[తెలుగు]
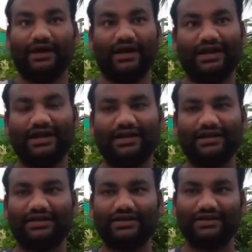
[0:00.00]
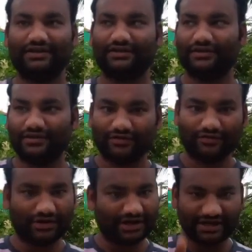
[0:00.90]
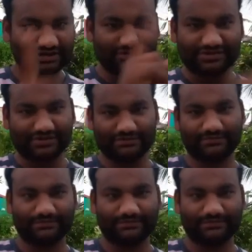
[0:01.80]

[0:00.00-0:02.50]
అనగానే ఒక రైతు వస్తాడు